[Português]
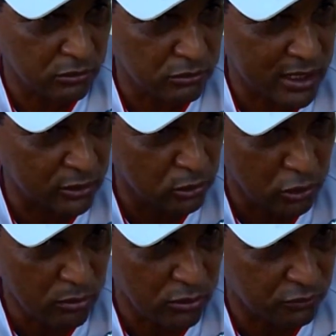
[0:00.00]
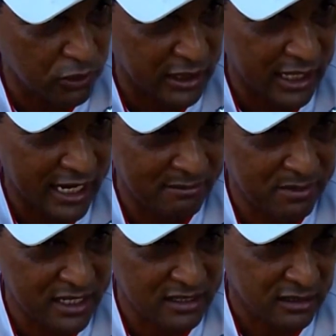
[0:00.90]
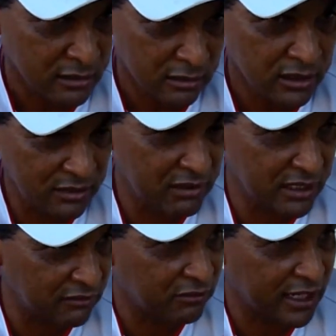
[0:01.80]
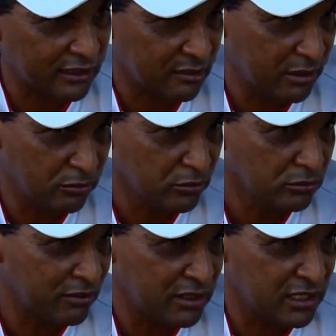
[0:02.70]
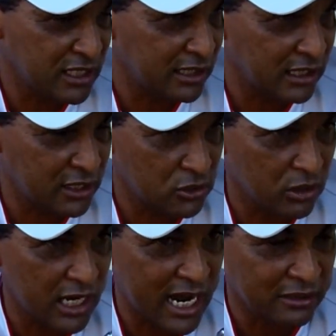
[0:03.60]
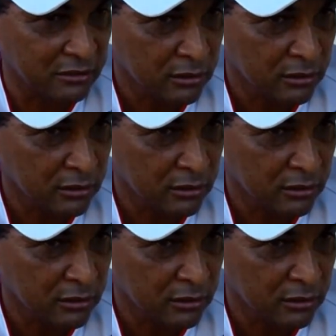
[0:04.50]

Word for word: uma dor muito forte na cabeça, deveria ter falado também, na não de dele ter jogado,